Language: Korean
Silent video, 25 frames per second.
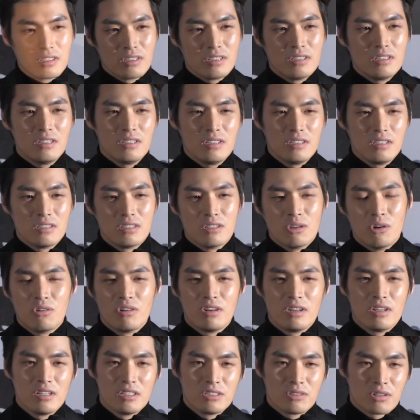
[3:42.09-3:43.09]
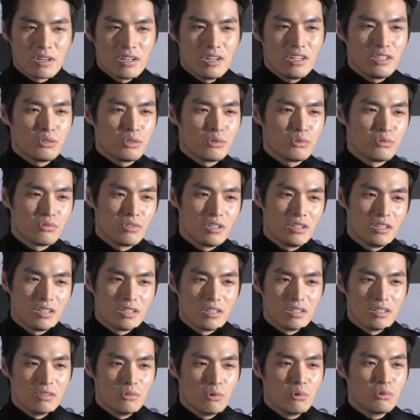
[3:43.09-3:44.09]
이 영화의 캐릭터
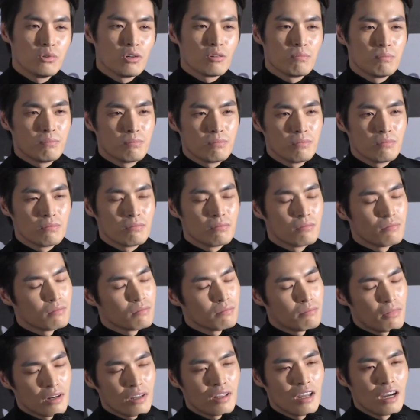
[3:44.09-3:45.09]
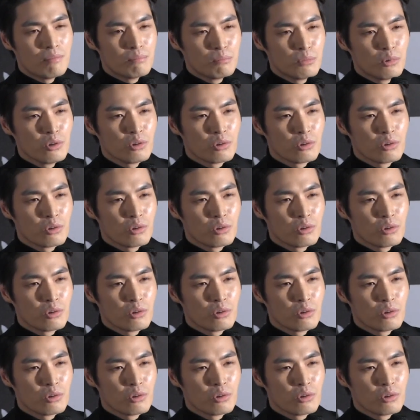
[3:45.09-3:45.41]
중에 용석밖에 안